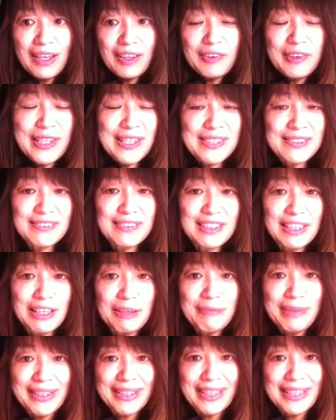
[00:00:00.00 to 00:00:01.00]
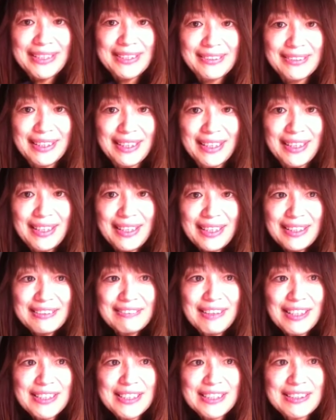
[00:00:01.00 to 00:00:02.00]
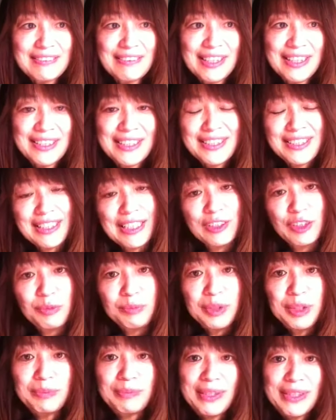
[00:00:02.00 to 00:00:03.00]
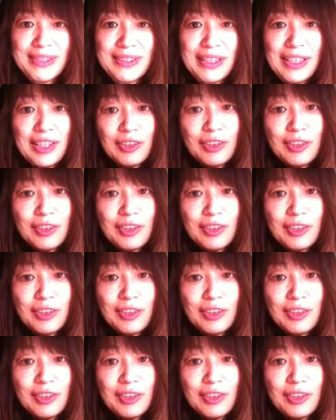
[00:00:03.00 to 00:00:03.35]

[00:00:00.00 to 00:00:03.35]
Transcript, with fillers: これについてはまたいつか詳しくお話したいと思います。